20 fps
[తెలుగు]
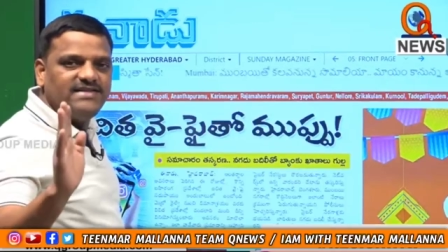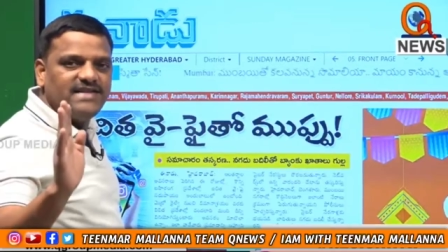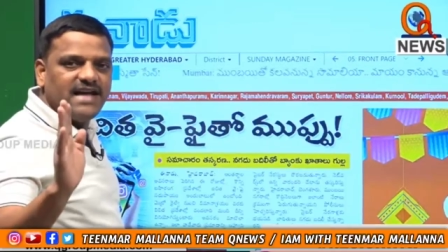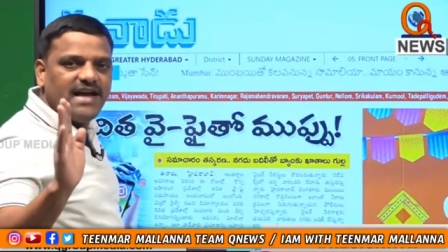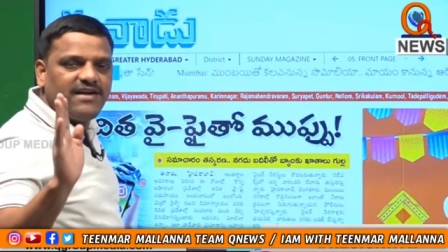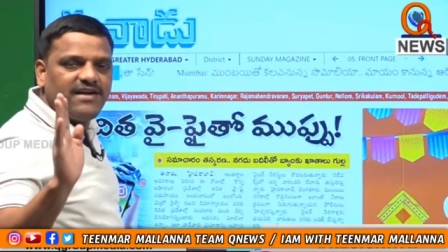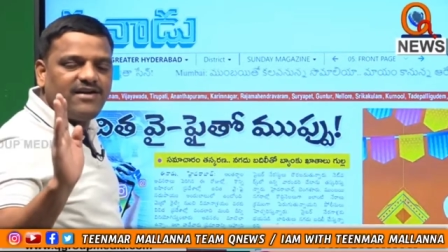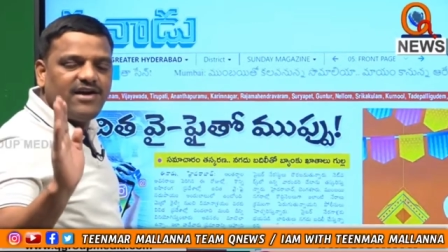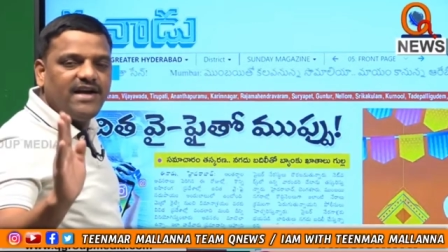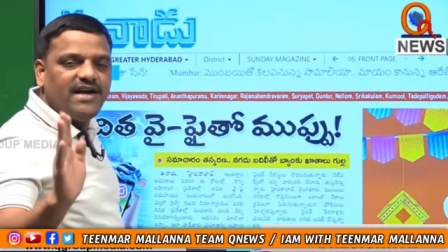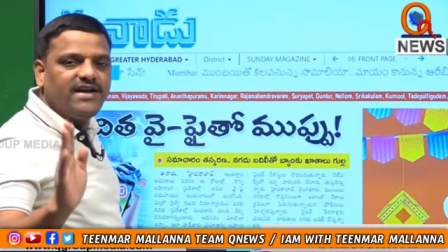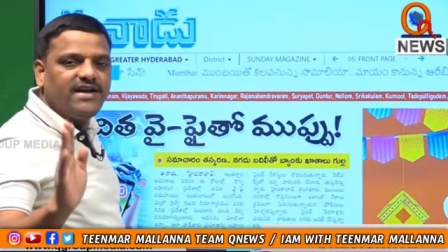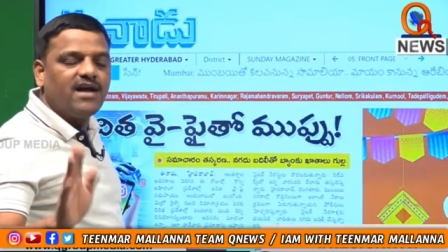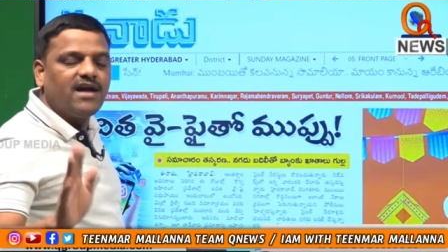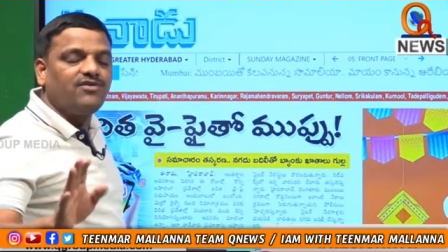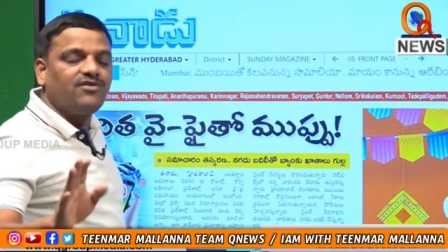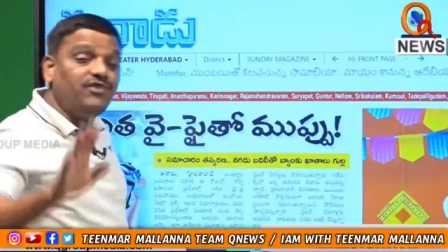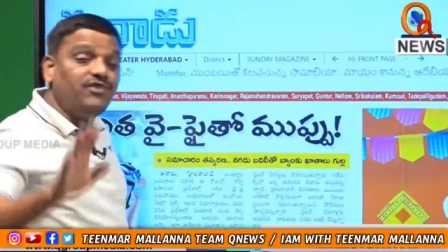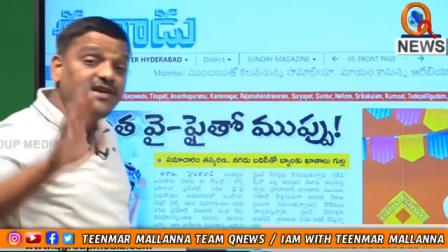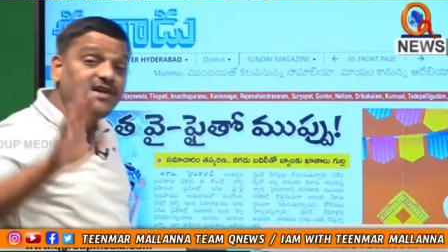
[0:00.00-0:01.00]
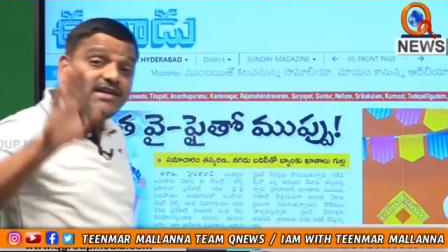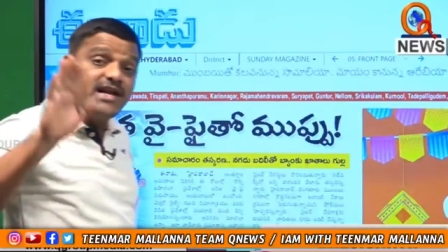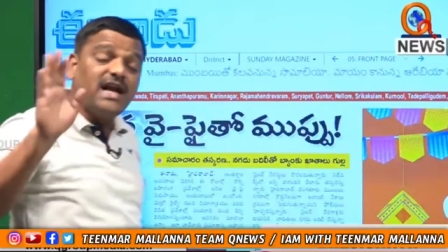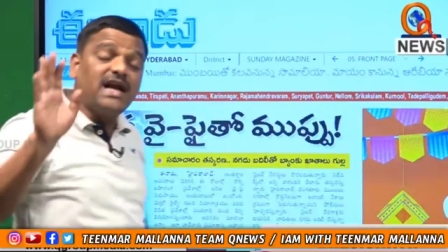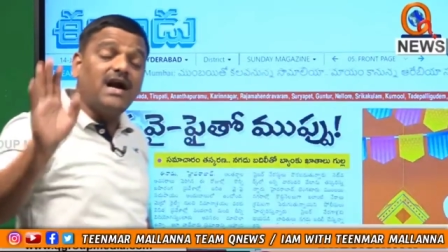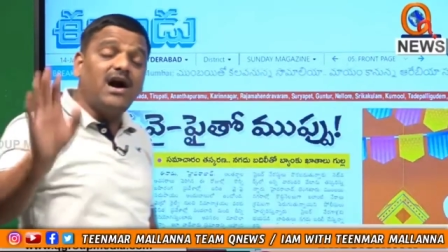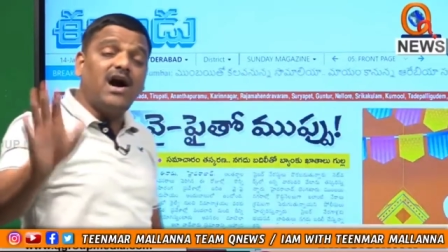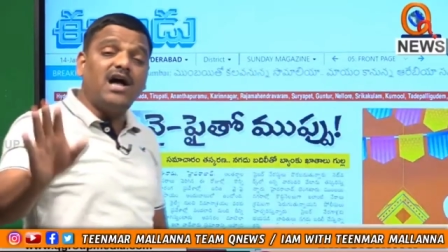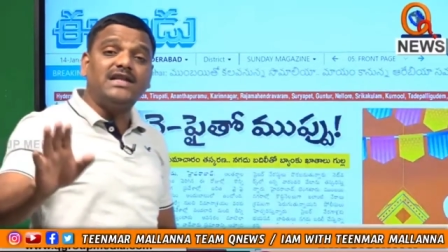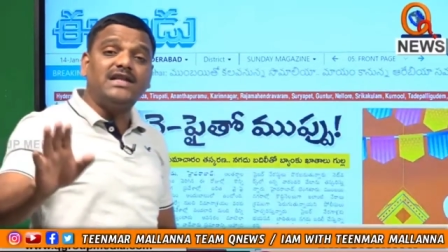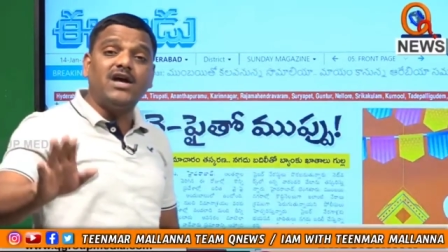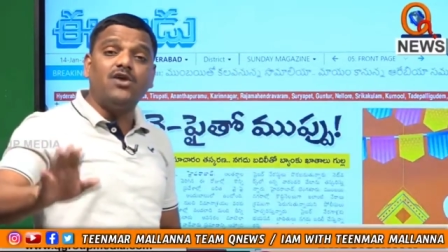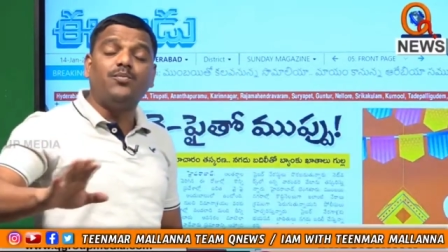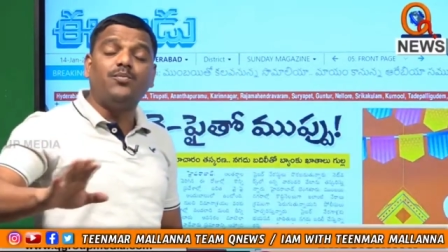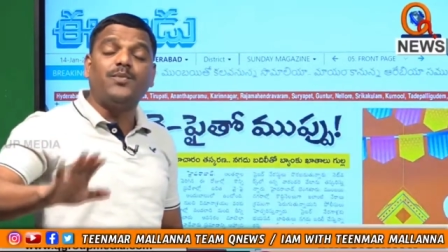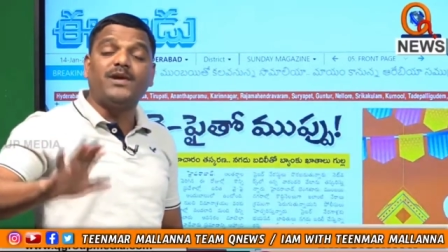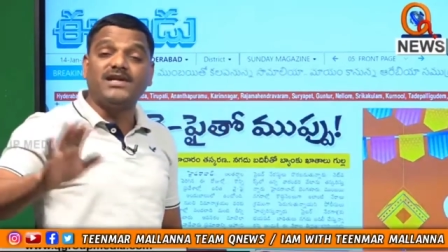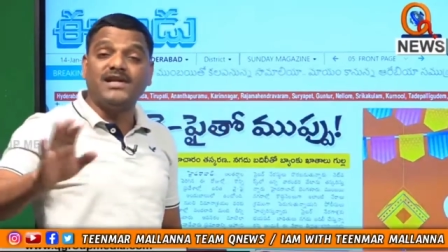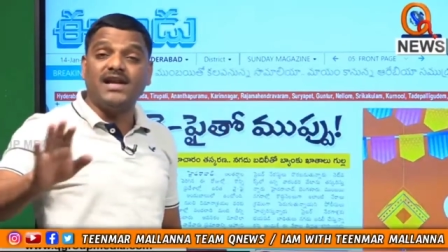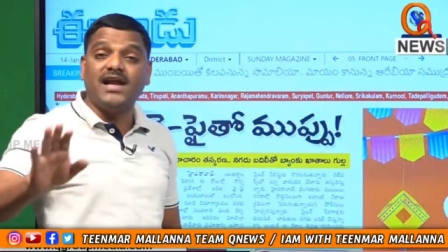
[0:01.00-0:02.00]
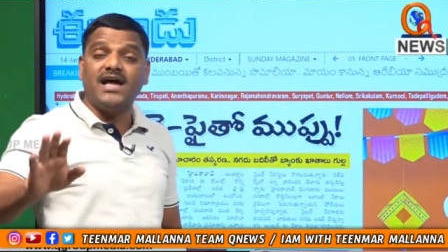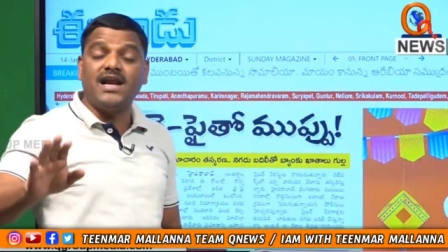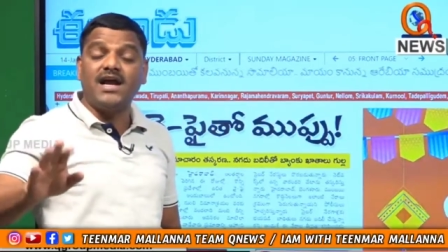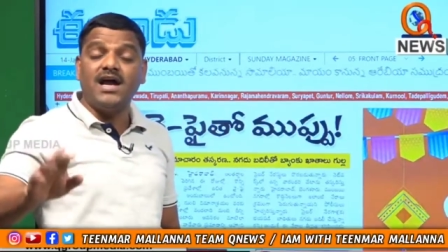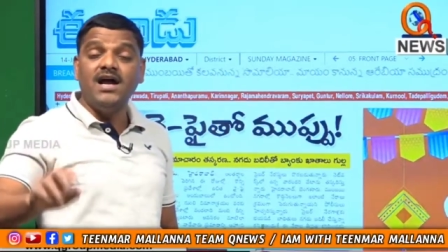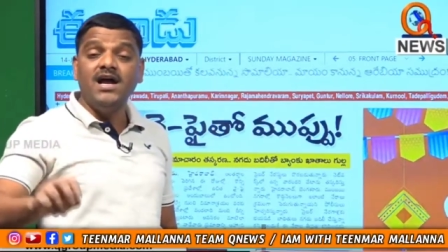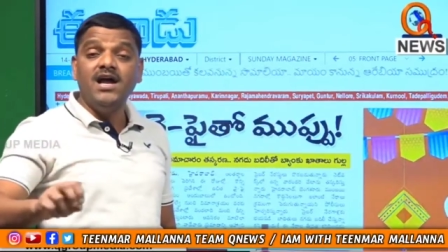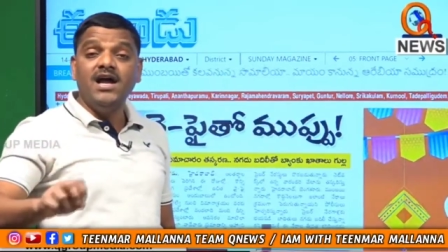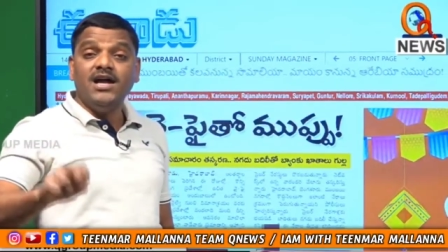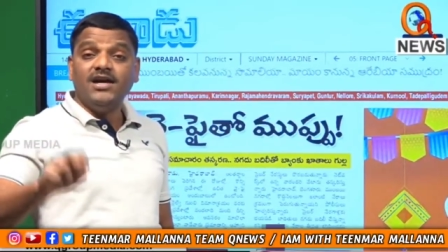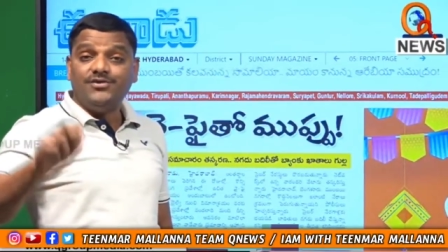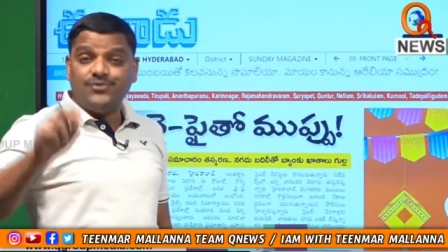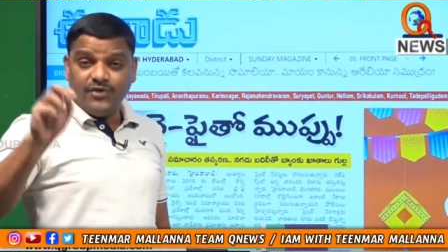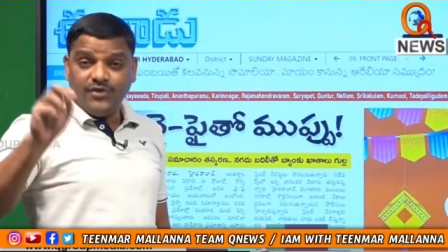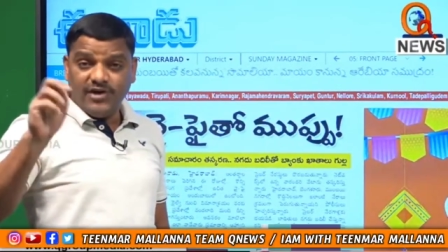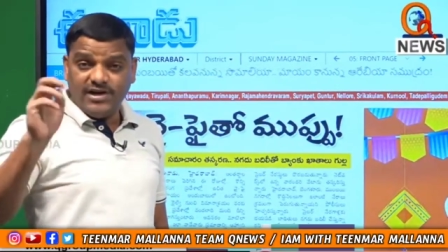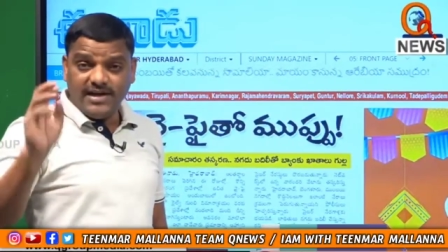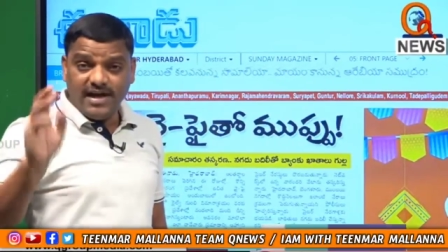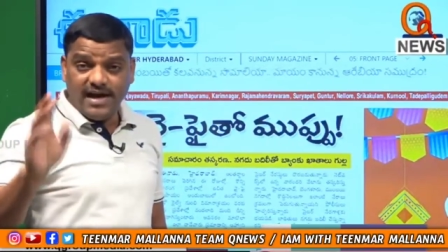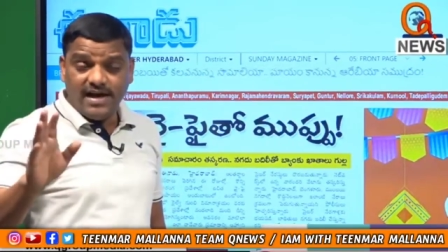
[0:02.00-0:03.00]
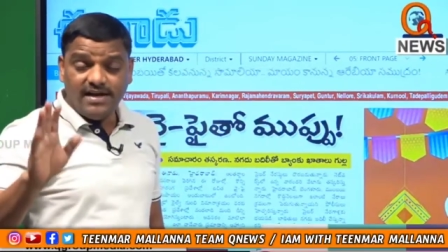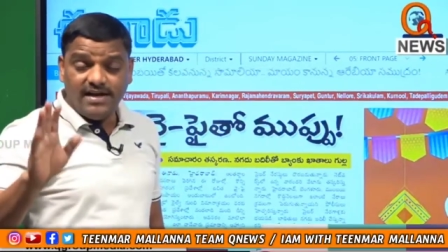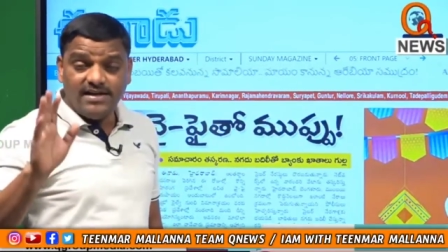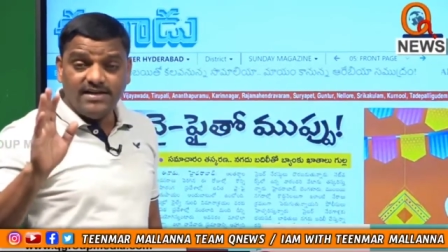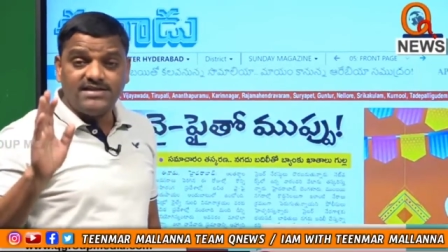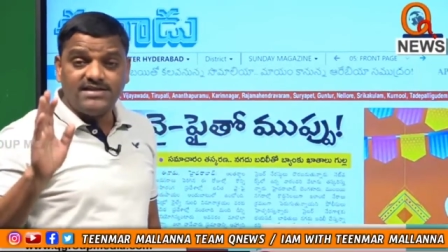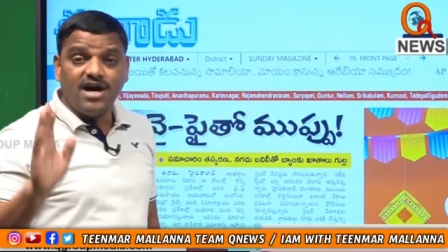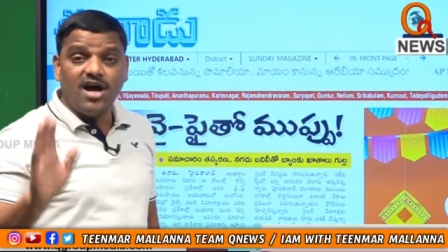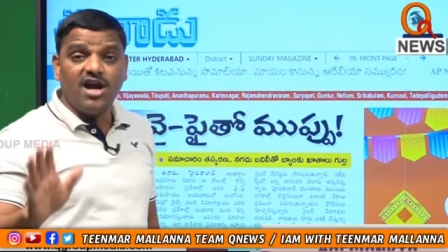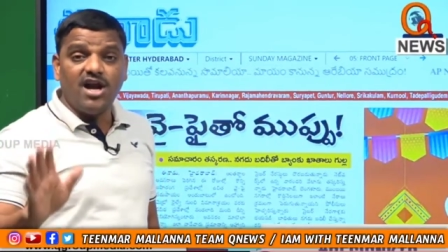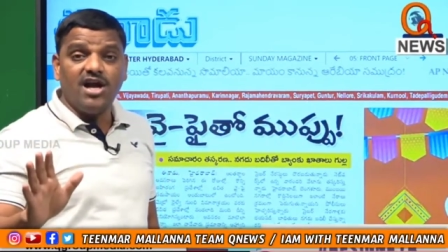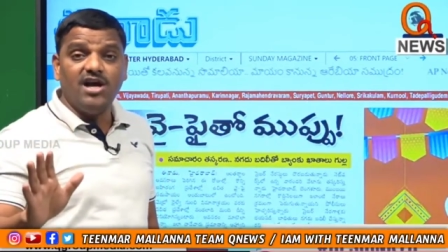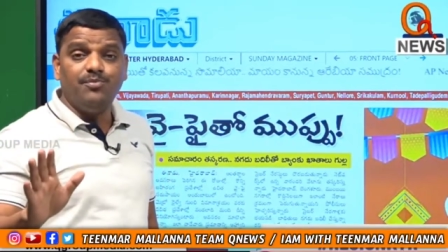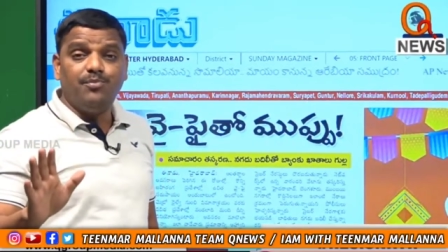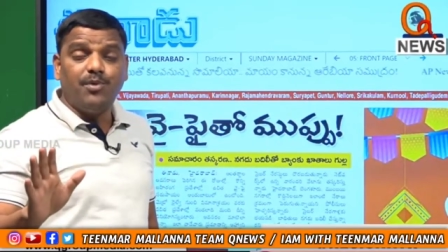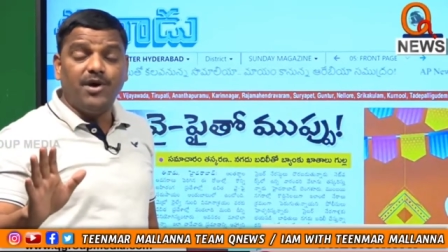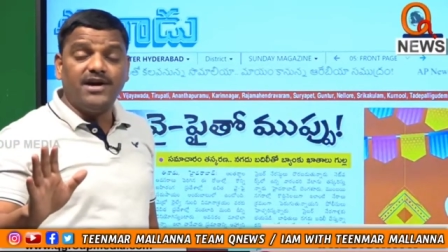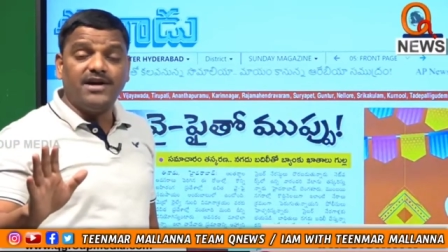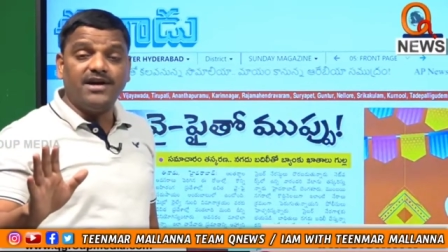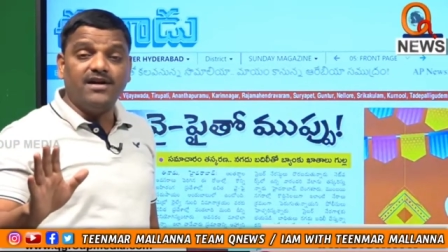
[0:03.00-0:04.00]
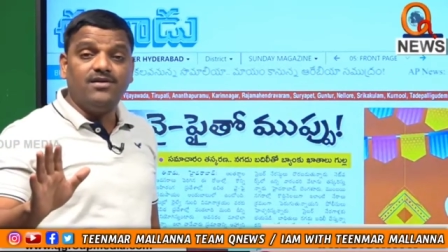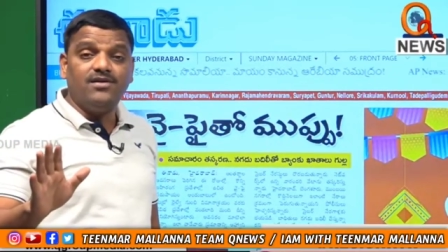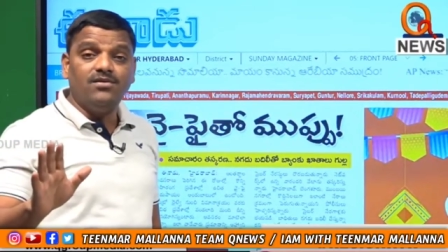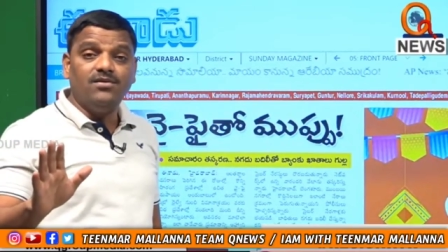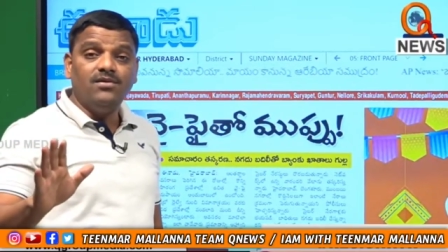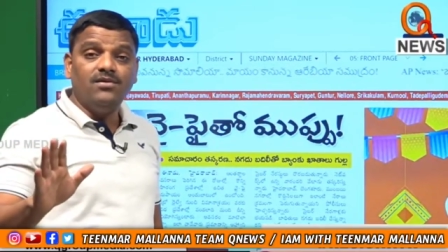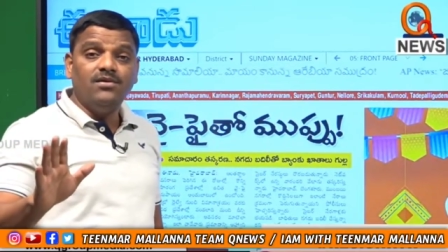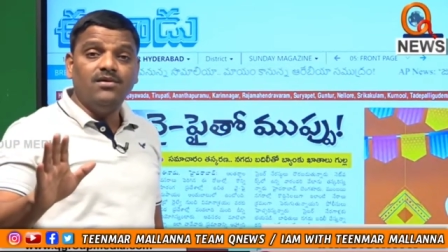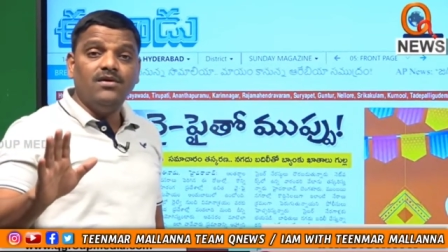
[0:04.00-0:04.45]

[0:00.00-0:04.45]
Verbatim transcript: రిజైన్ కేటీఆర్ ట్విట్టర్ ఖాతాలు ప్రజలారా ట్విట్టర్ అనేది చాలా ఇంపార్టెంటు